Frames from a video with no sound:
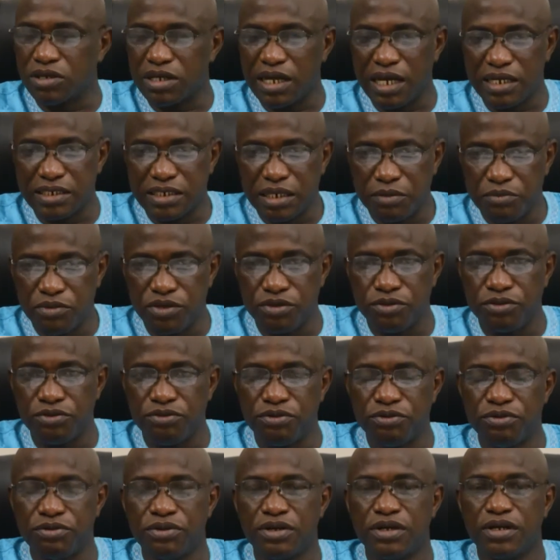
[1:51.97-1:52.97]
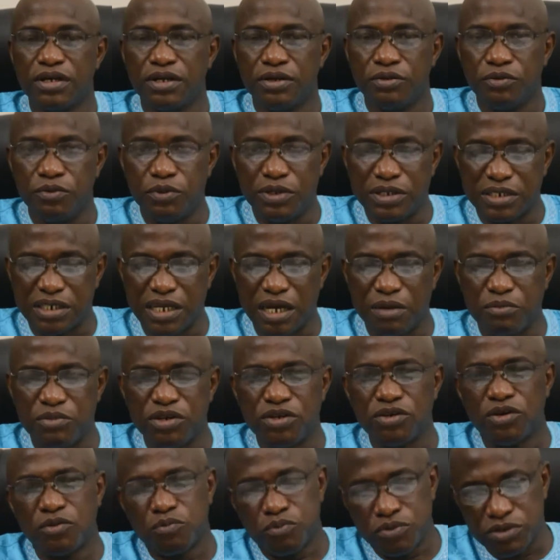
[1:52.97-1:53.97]
il n'y a jamais eu 800
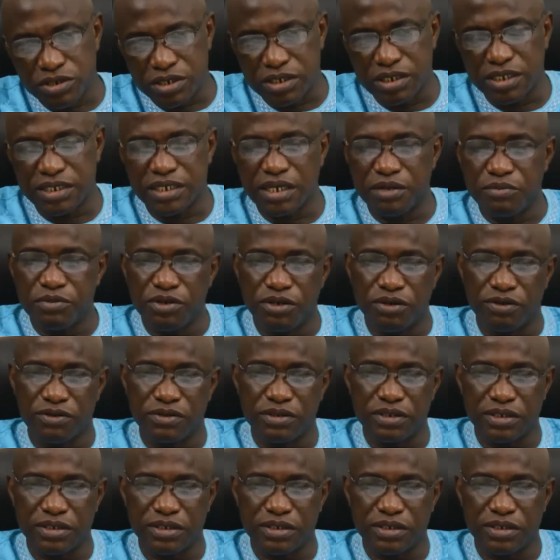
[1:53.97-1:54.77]
millions plus 200 millions.